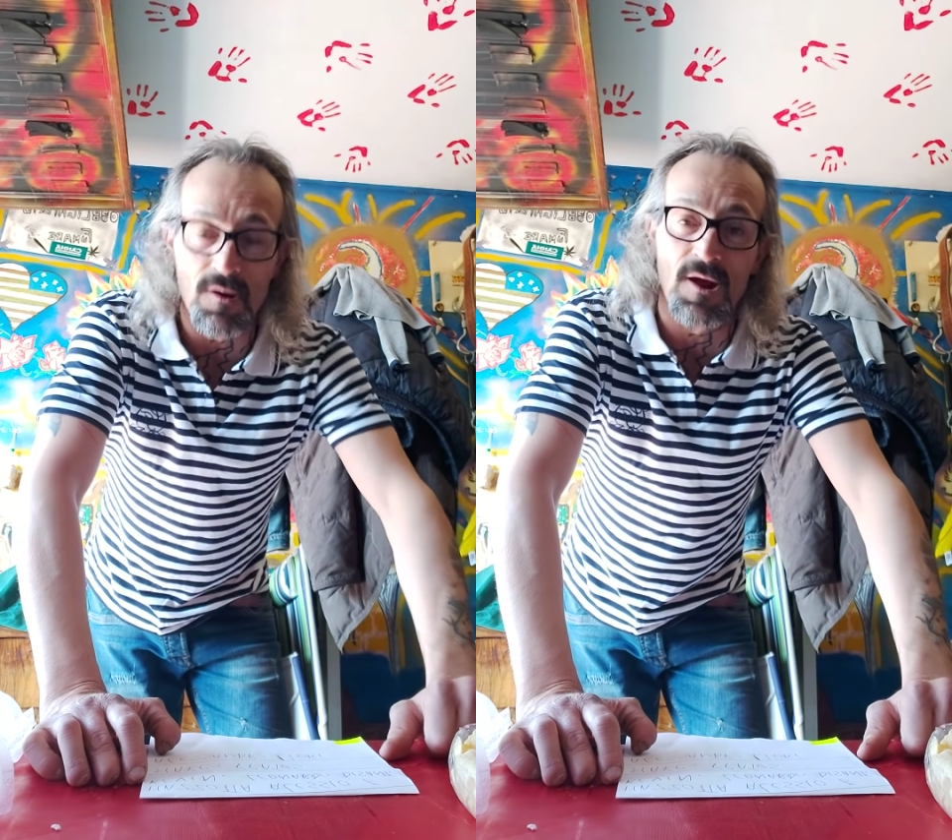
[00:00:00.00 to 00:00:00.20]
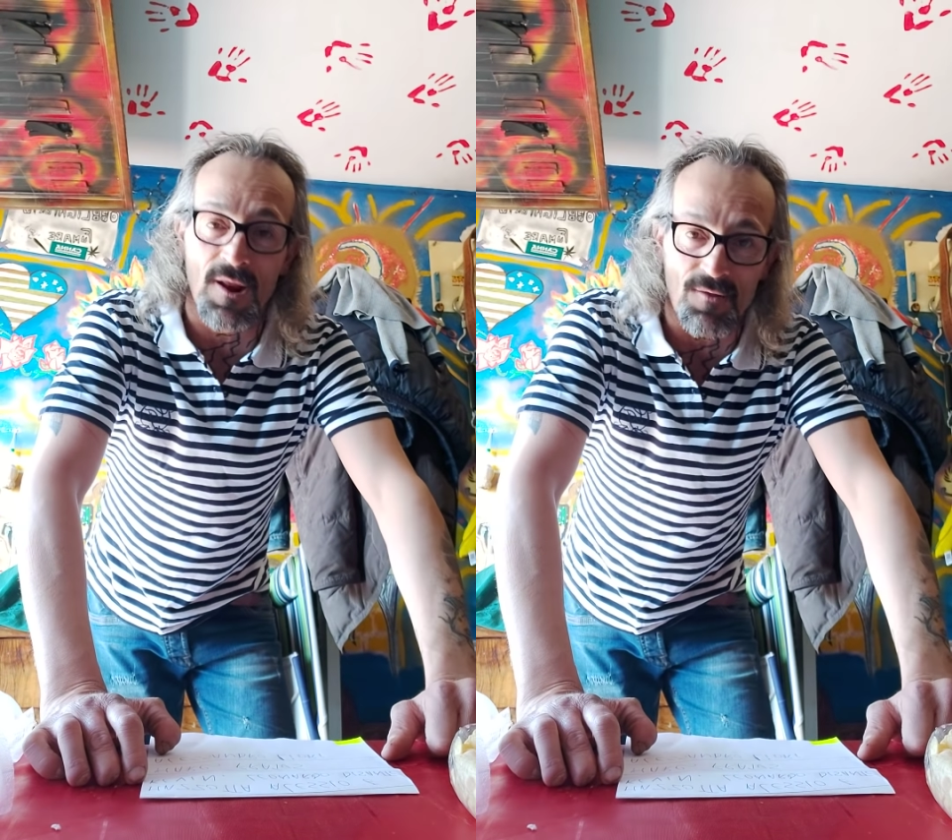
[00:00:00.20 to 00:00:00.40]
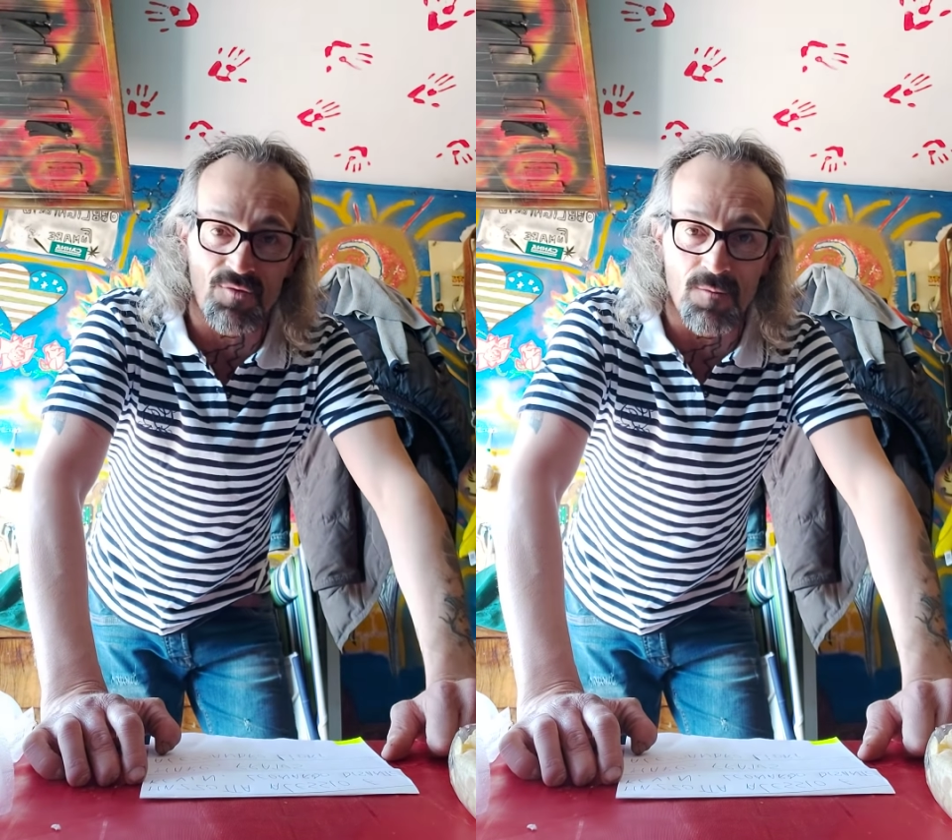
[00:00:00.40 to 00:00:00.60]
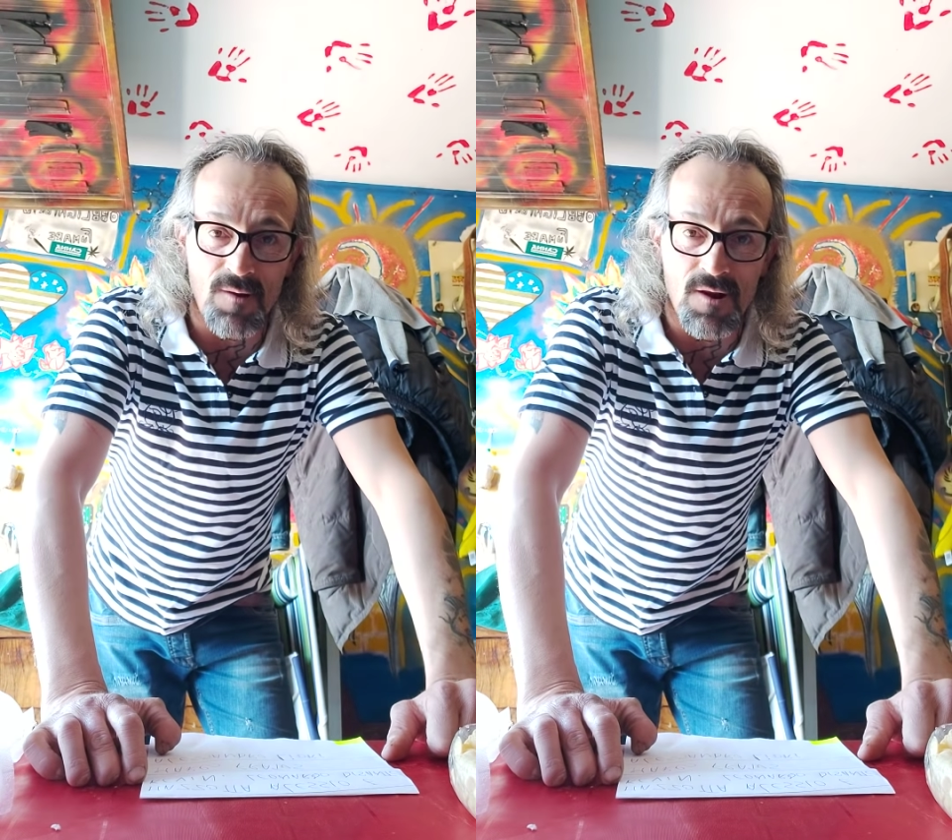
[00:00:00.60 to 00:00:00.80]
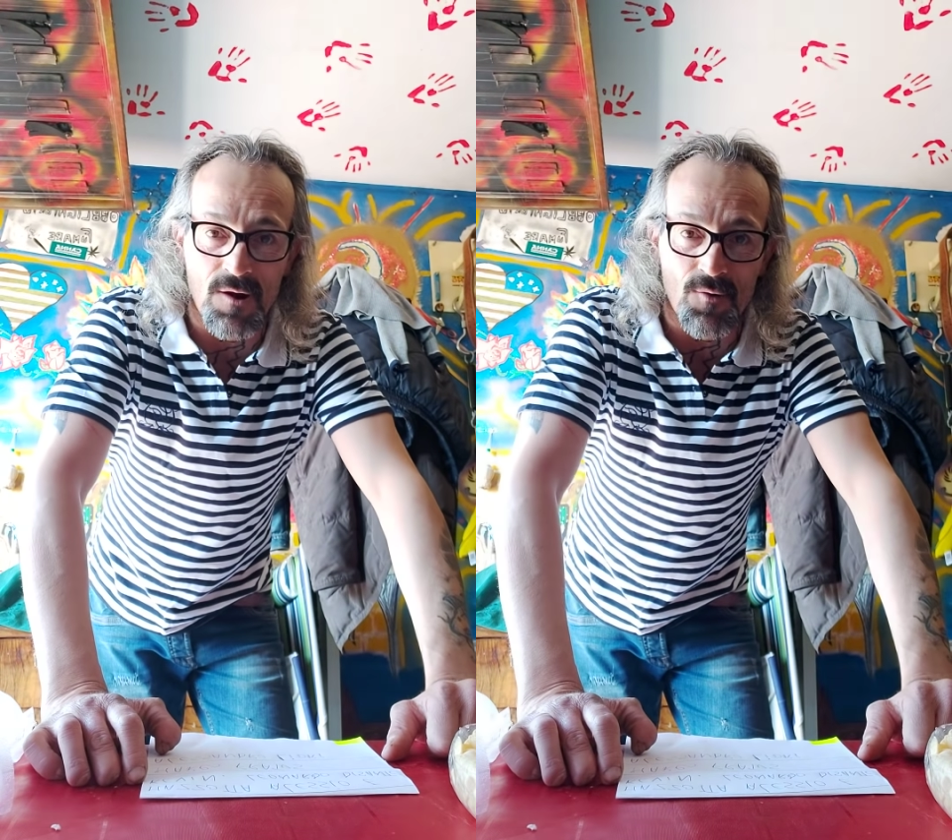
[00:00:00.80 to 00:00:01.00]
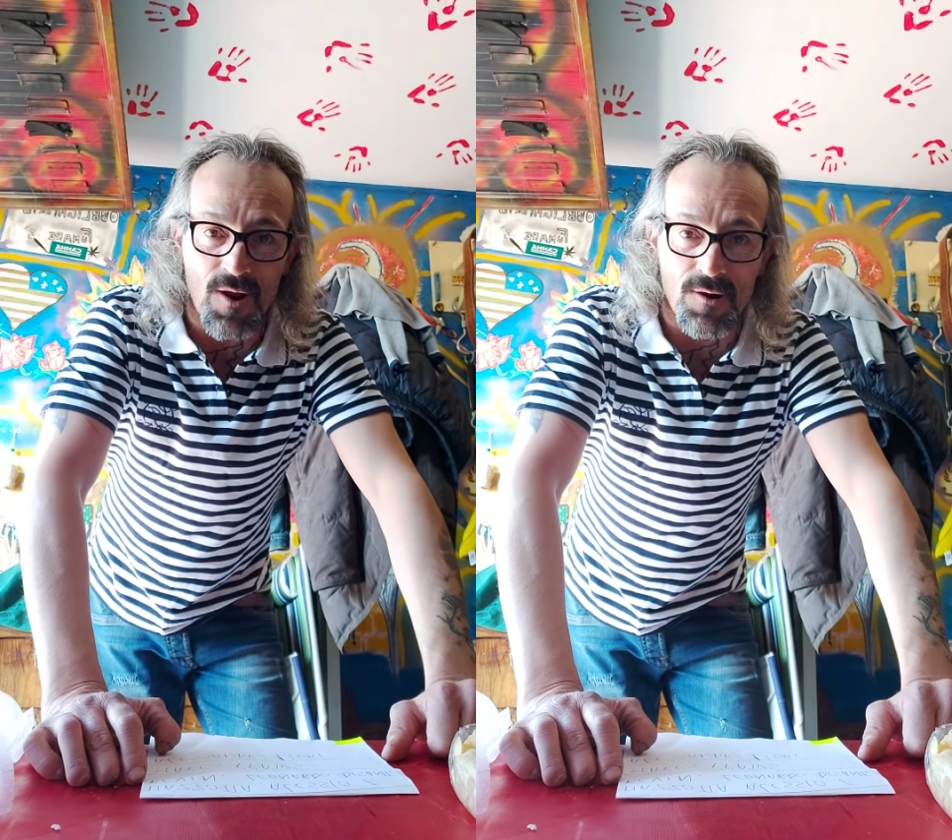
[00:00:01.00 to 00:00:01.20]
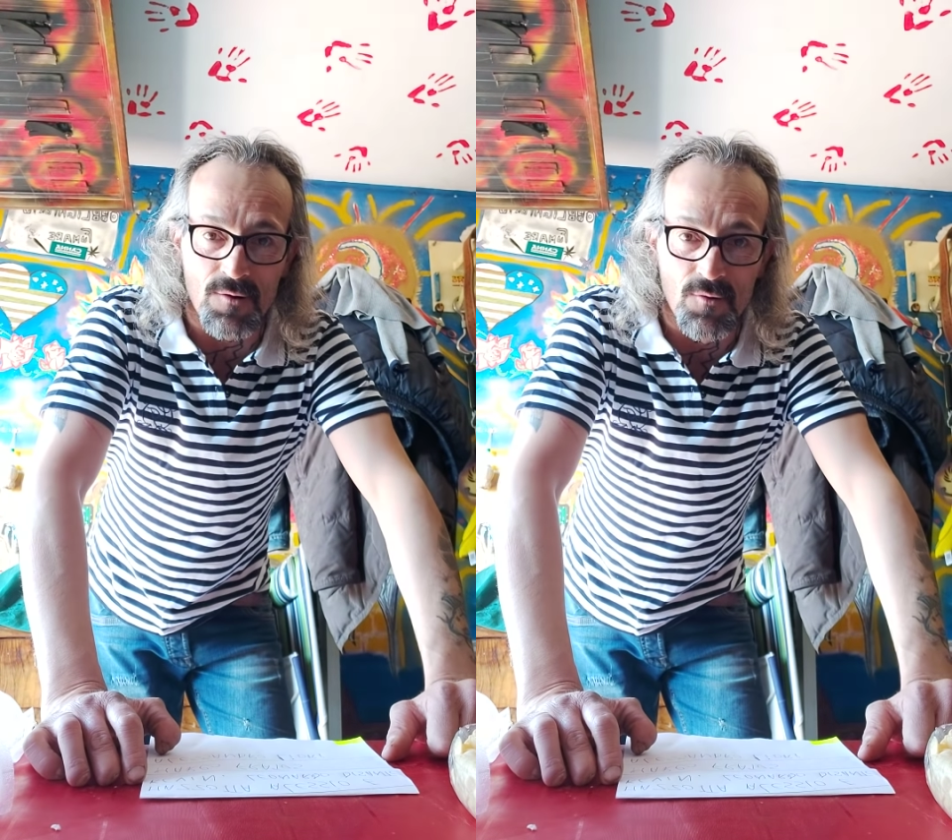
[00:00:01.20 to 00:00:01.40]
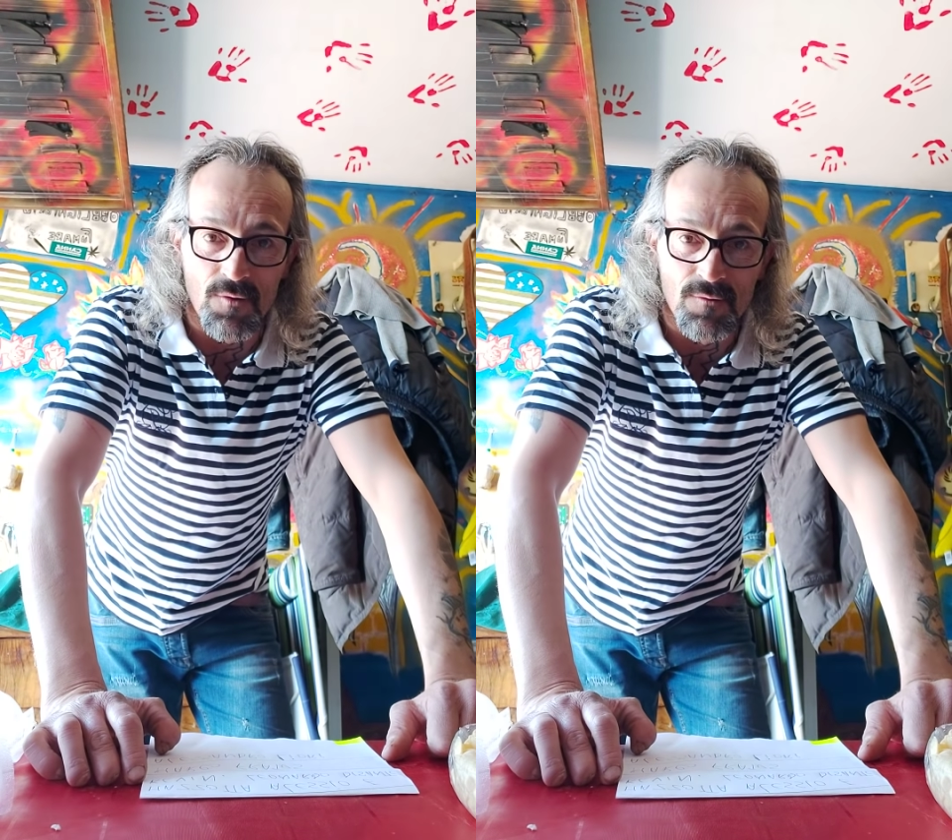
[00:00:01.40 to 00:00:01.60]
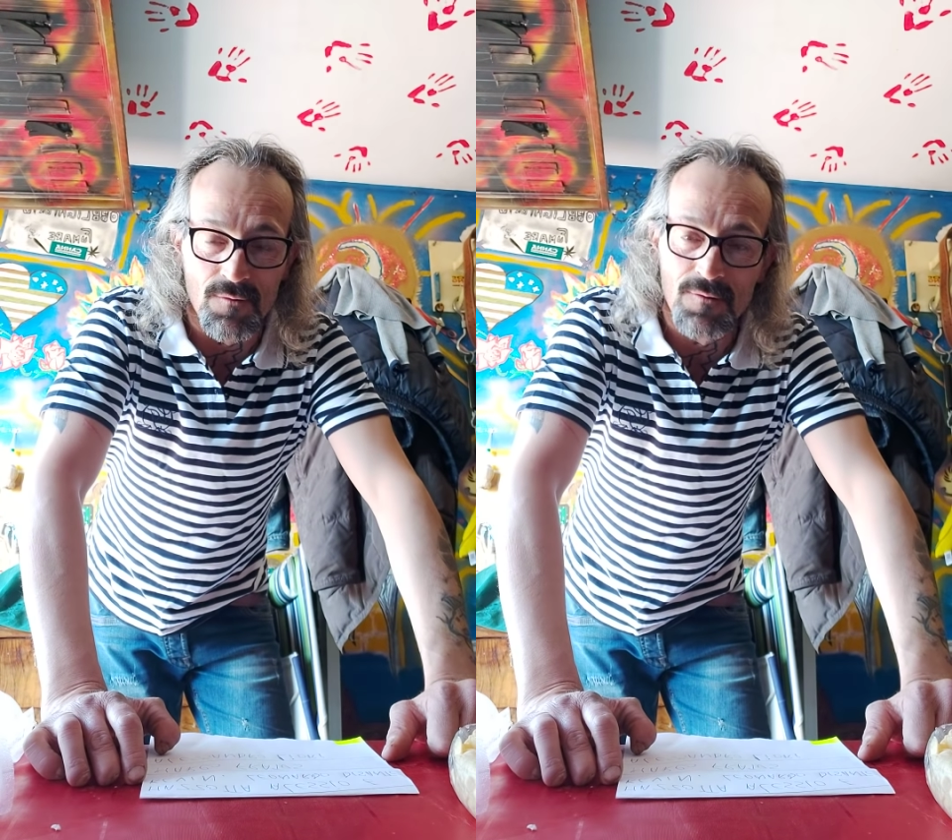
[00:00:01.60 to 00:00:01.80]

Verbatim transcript: Grazie mille Leonardo,